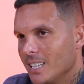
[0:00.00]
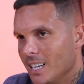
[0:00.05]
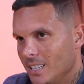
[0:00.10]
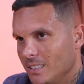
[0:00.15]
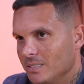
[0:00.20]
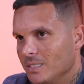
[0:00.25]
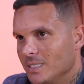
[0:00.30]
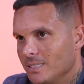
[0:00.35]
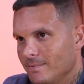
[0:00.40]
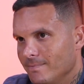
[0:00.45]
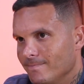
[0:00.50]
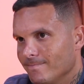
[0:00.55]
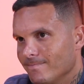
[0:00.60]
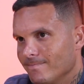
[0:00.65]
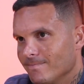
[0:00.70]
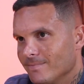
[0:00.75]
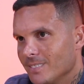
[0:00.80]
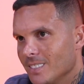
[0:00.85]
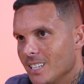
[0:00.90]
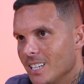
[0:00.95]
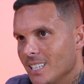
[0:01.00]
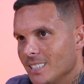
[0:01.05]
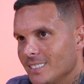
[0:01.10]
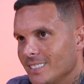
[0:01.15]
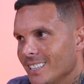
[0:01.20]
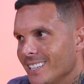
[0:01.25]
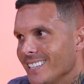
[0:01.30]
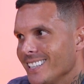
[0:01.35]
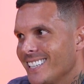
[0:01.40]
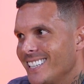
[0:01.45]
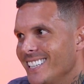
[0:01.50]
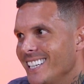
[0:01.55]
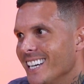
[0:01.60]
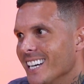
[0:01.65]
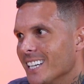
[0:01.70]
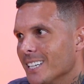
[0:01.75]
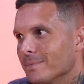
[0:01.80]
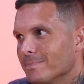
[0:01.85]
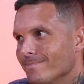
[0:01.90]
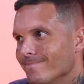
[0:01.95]
Tristeza. É, será Uma que nostalgia.
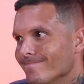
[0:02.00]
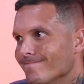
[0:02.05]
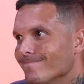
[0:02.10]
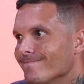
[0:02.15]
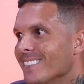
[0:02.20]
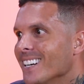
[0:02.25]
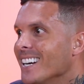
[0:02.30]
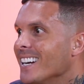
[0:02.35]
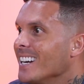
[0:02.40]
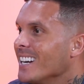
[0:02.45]
era? Nostalgia.